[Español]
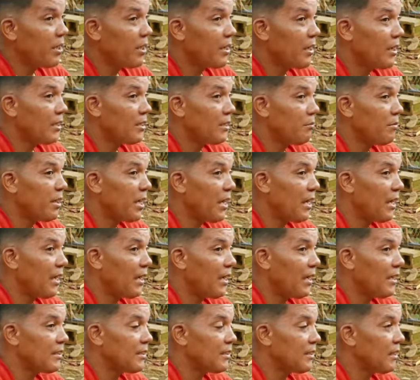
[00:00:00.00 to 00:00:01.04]
mi casa, mira la
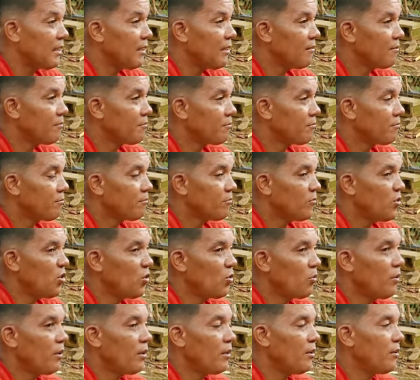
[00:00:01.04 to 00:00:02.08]
casa. Y
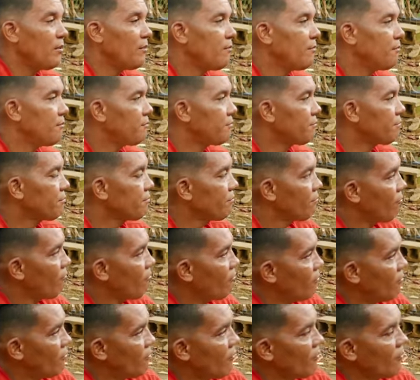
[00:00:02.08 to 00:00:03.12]
eso de que amiga,
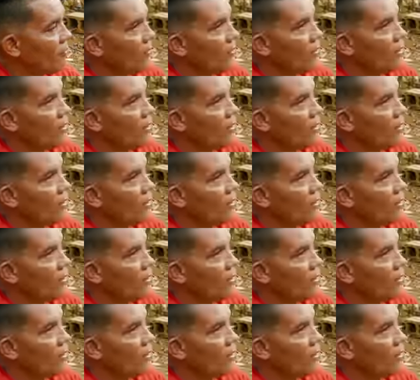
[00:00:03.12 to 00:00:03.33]
amiga